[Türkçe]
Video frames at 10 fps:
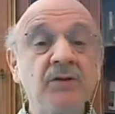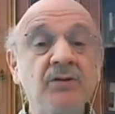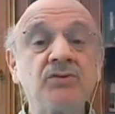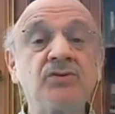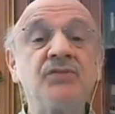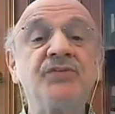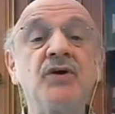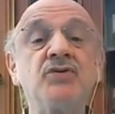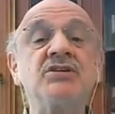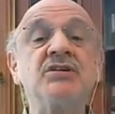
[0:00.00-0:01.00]
Doktor
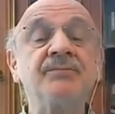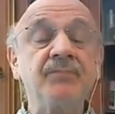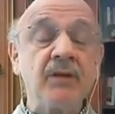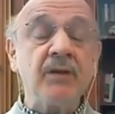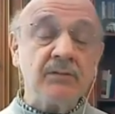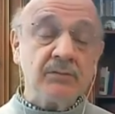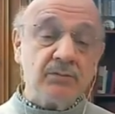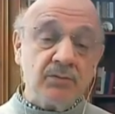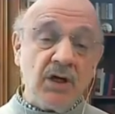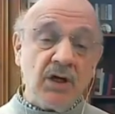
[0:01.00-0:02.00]
Fauci,
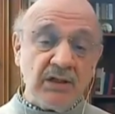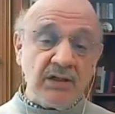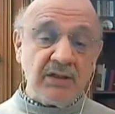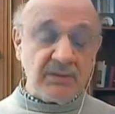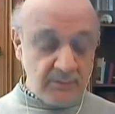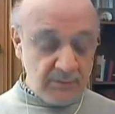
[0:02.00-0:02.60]
bu halen